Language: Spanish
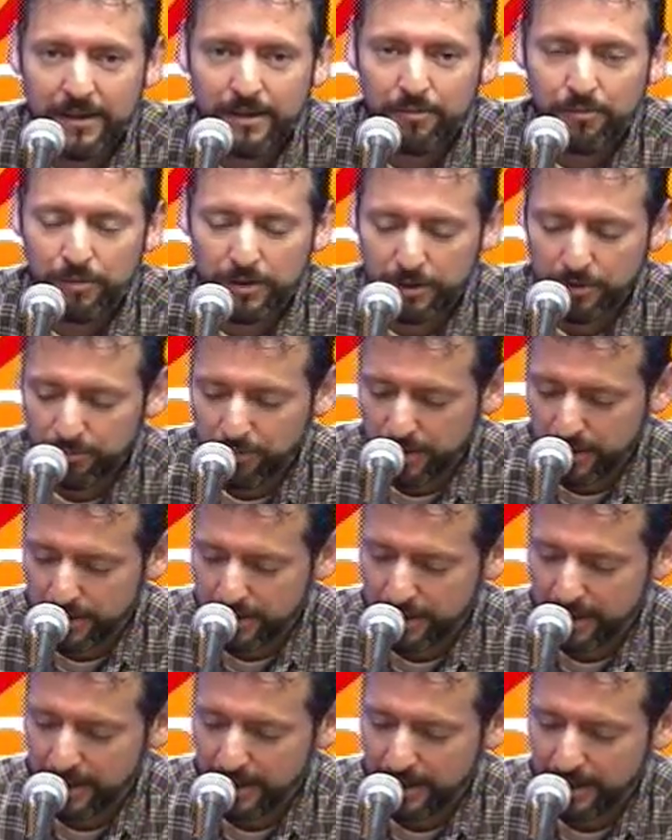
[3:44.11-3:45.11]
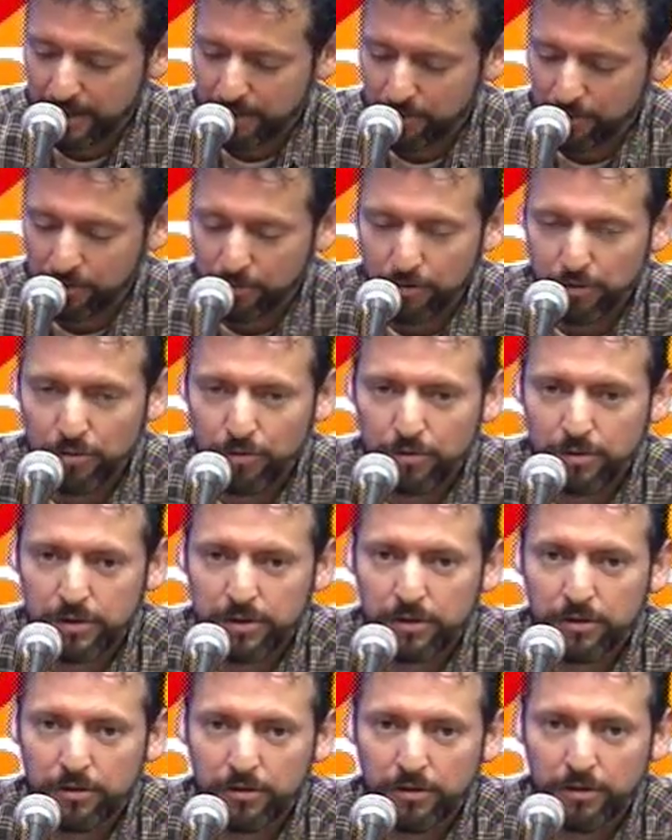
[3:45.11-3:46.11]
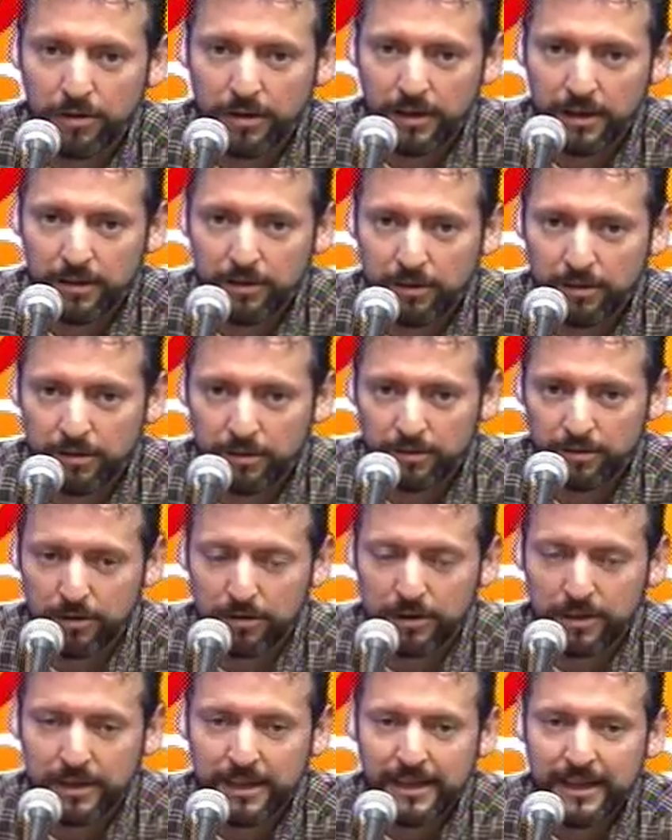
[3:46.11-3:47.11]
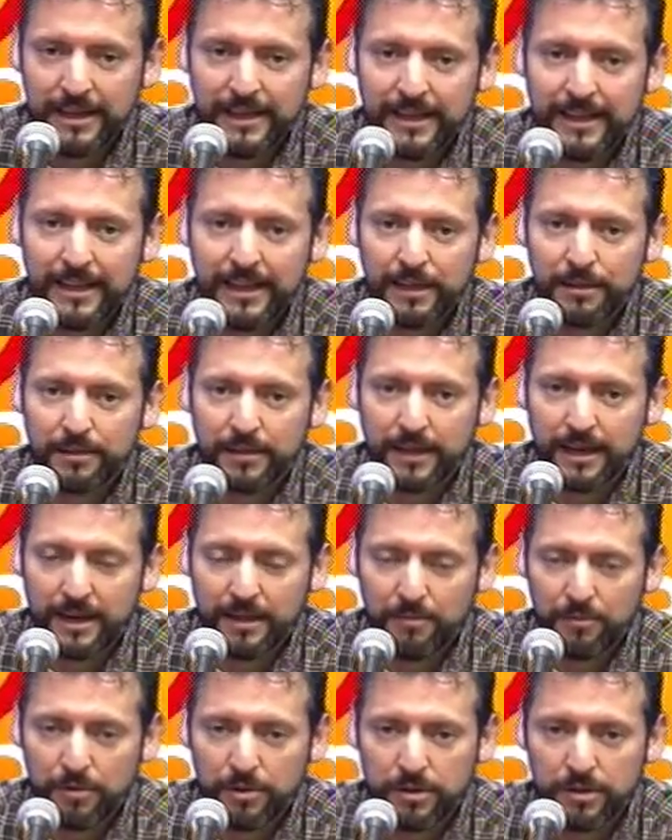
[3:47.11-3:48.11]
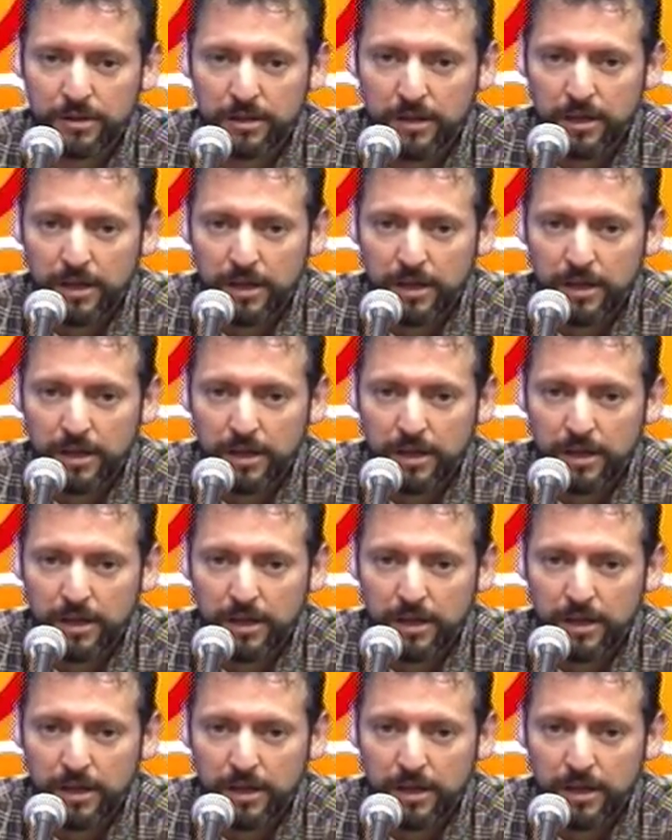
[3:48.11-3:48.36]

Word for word: Bueno, pues eh, con todo gusto nosotros le estaremos